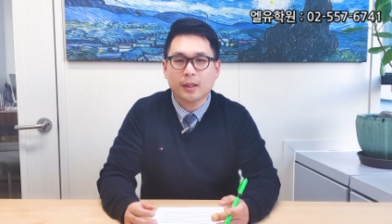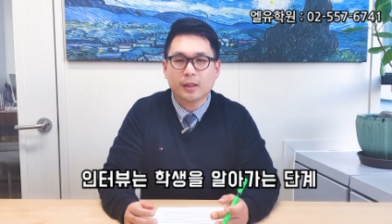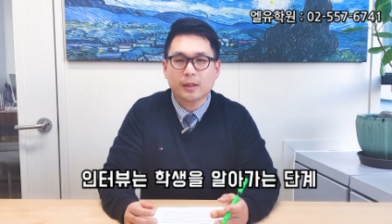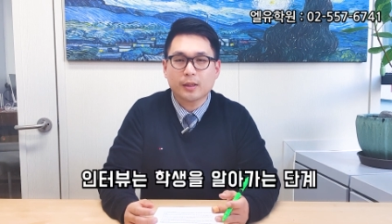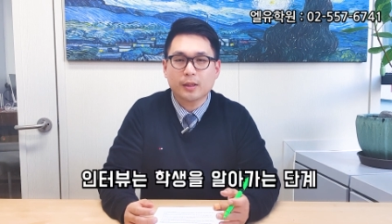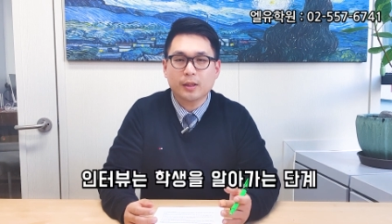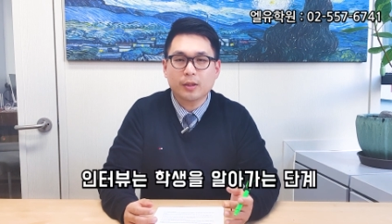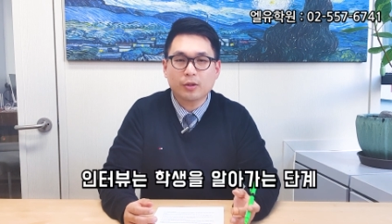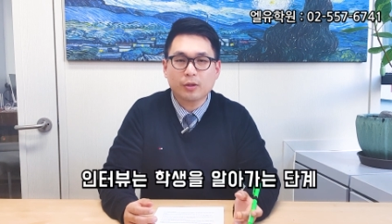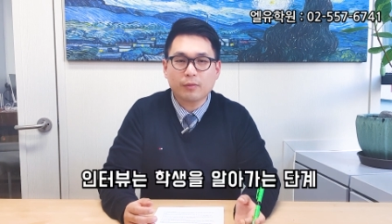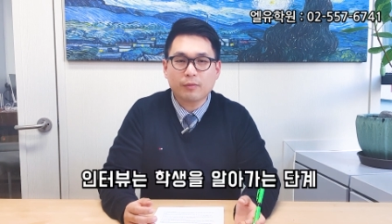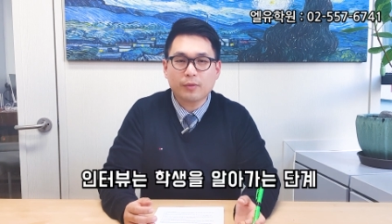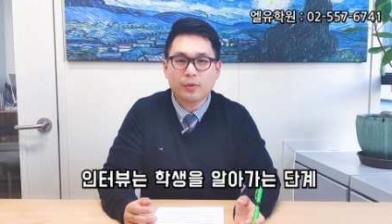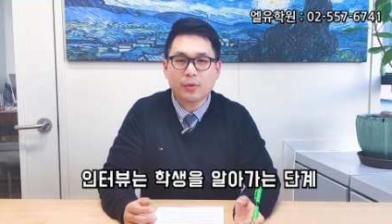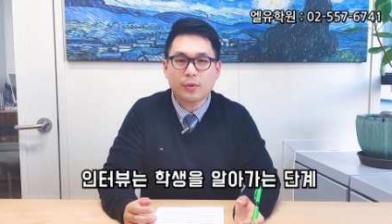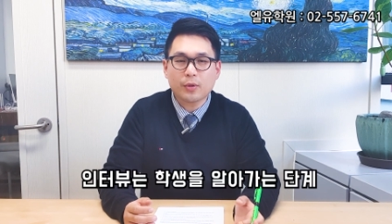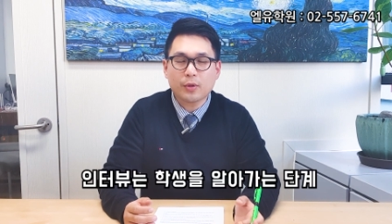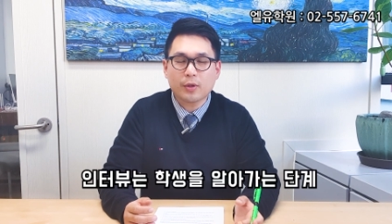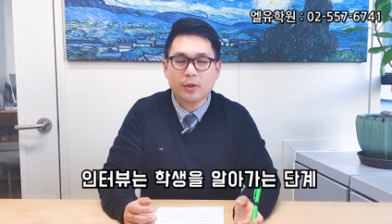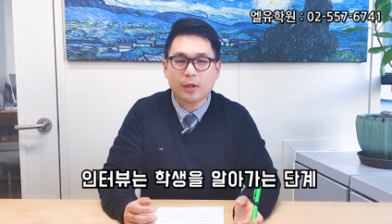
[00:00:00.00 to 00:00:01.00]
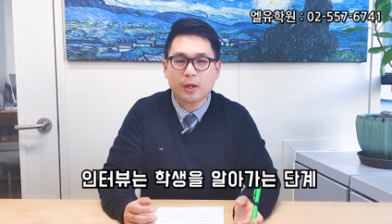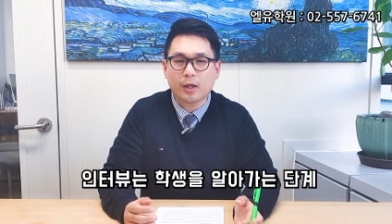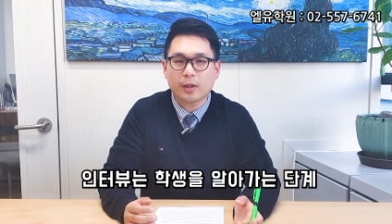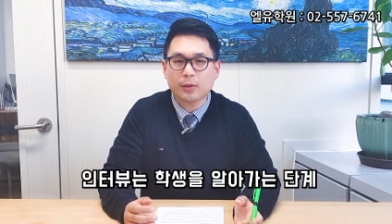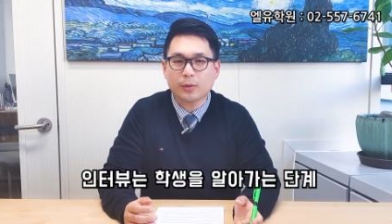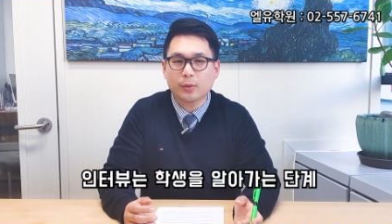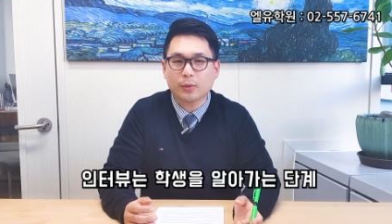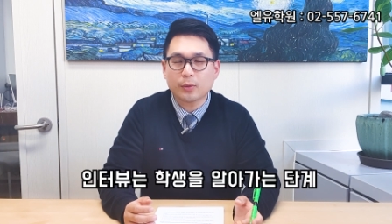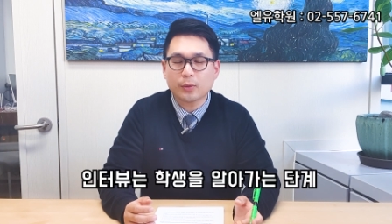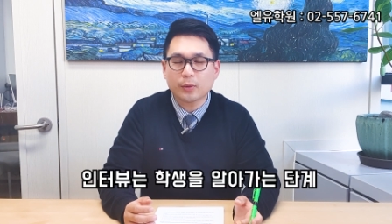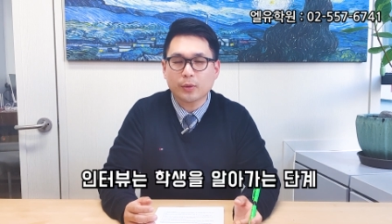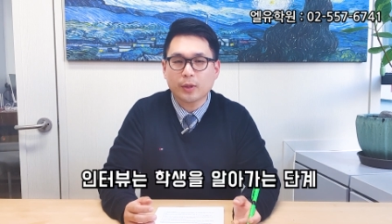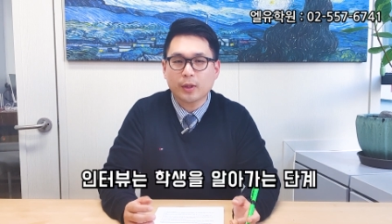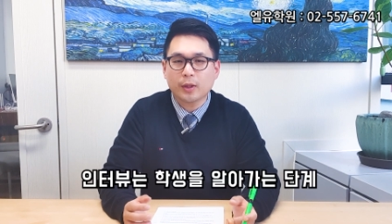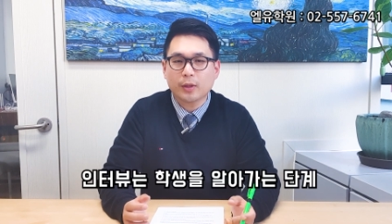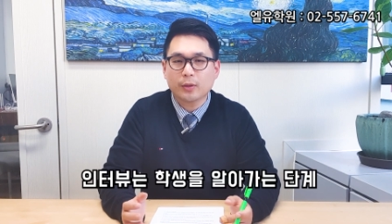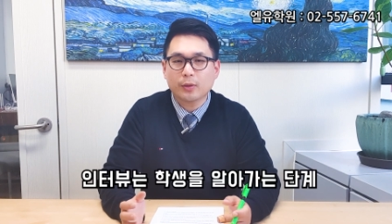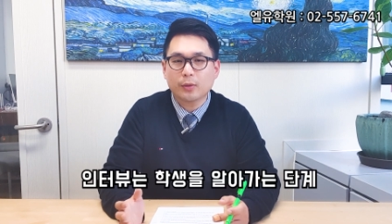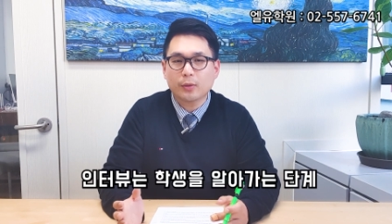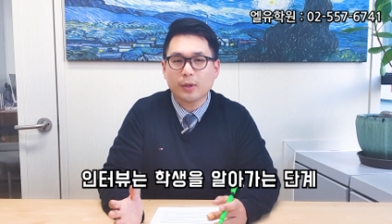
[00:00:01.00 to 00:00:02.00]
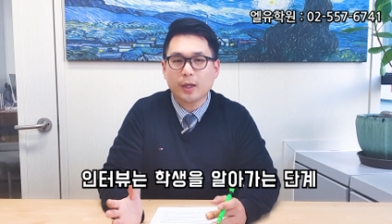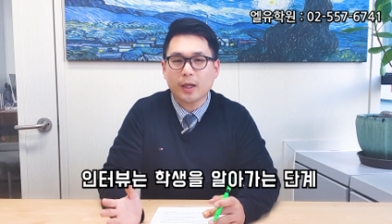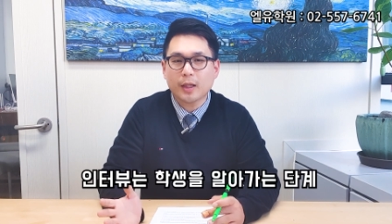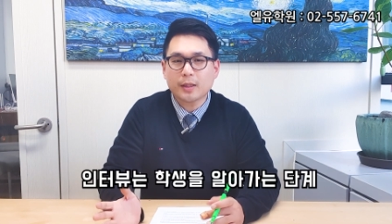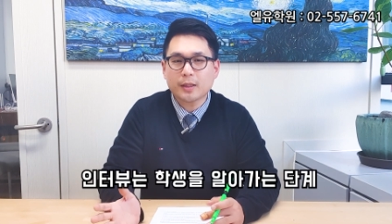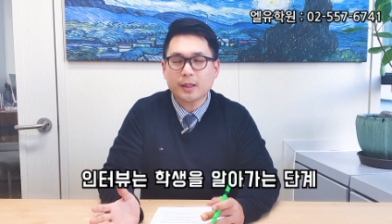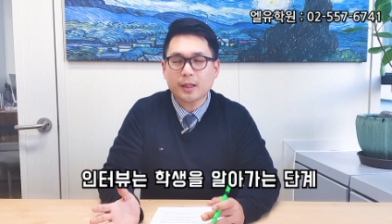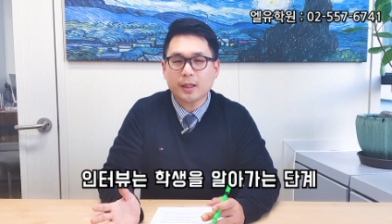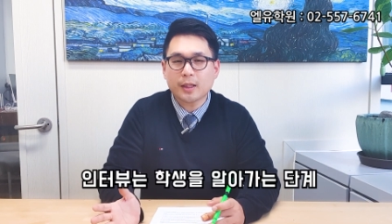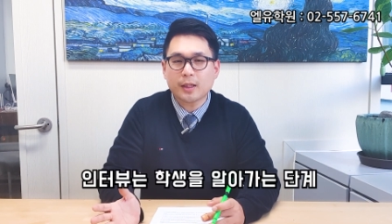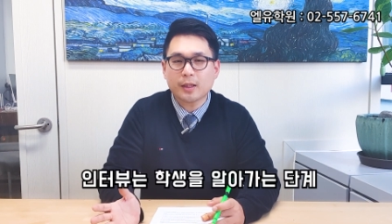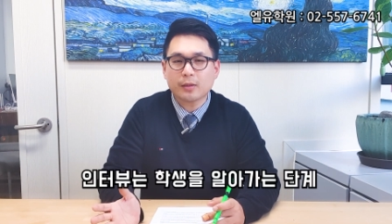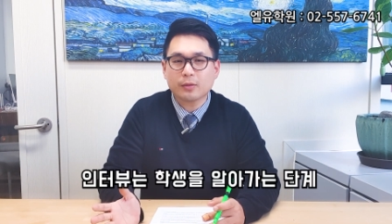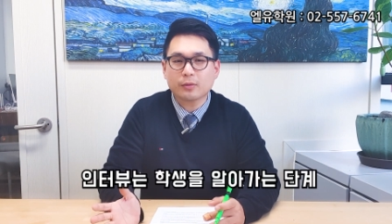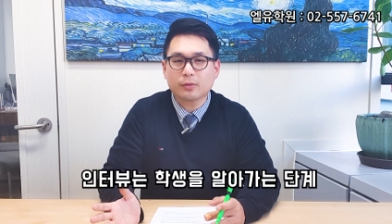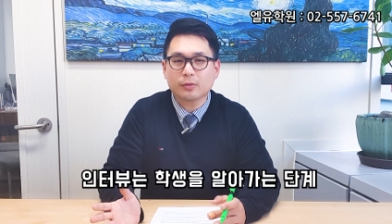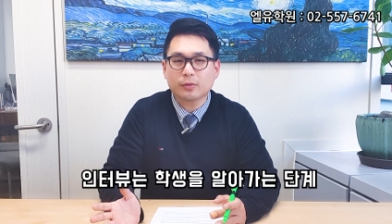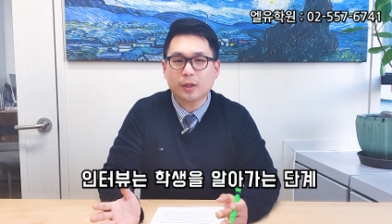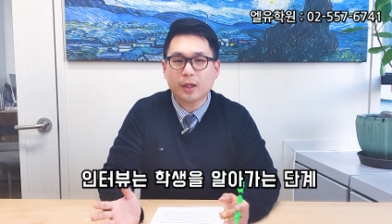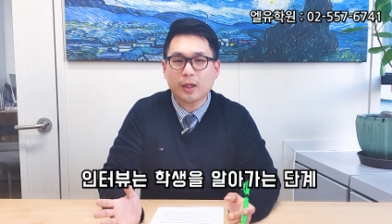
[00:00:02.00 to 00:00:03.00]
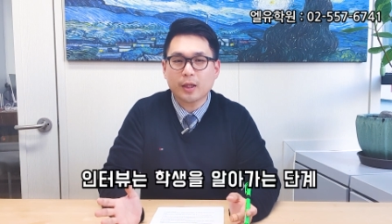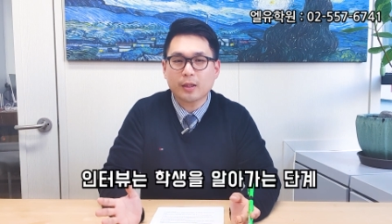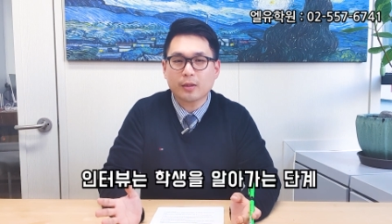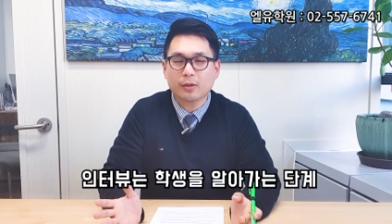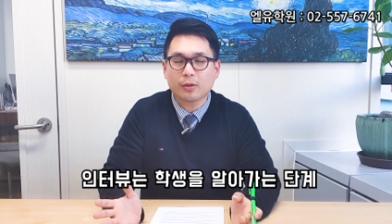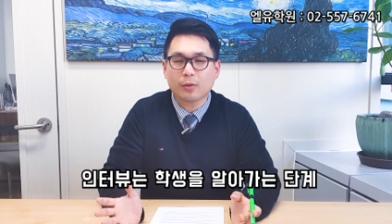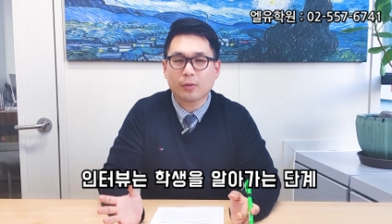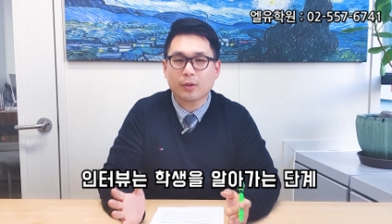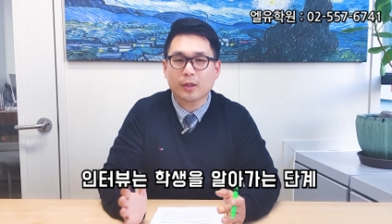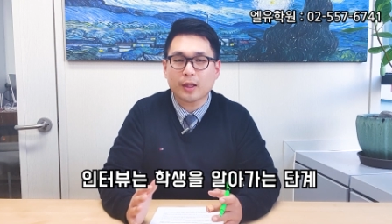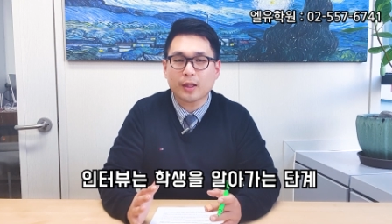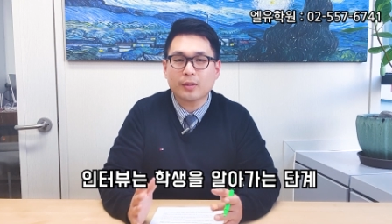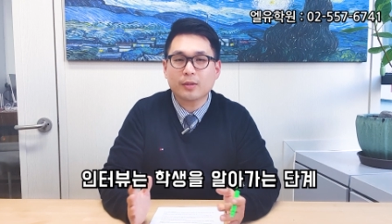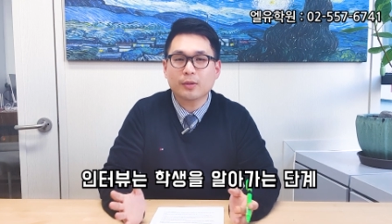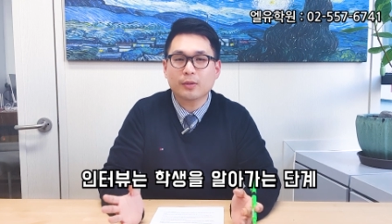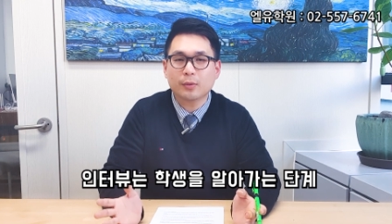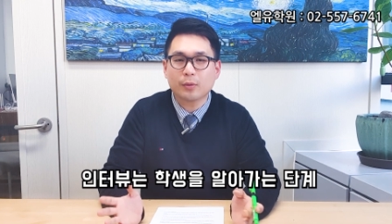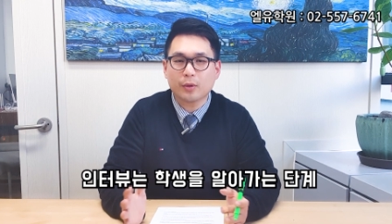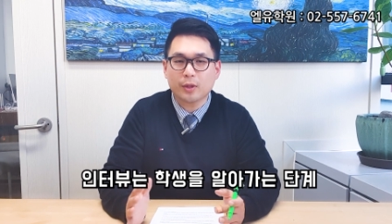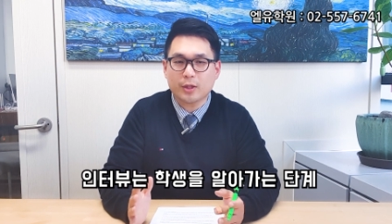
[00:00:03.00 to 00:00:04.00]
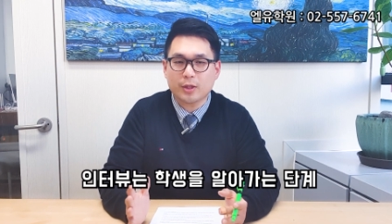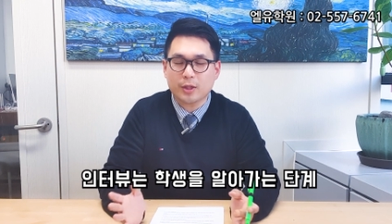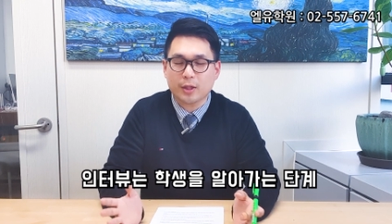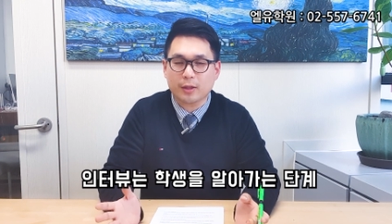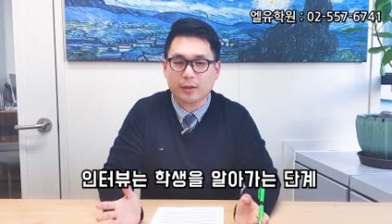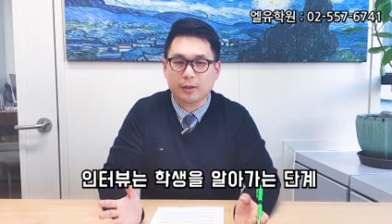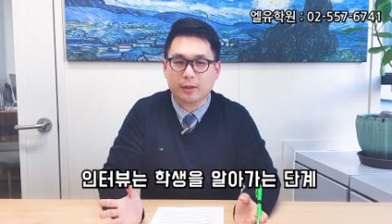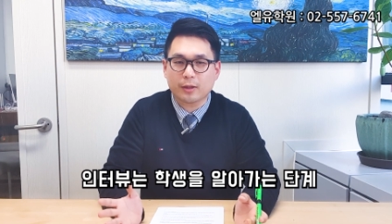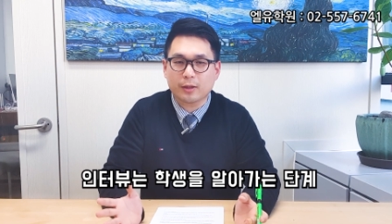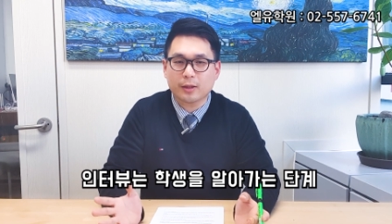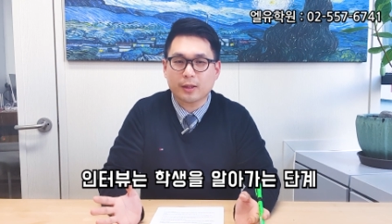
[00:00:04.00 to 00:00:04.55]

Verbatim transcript: 그 인터뷰어하고 또 학생하고의 서로 get to know each other.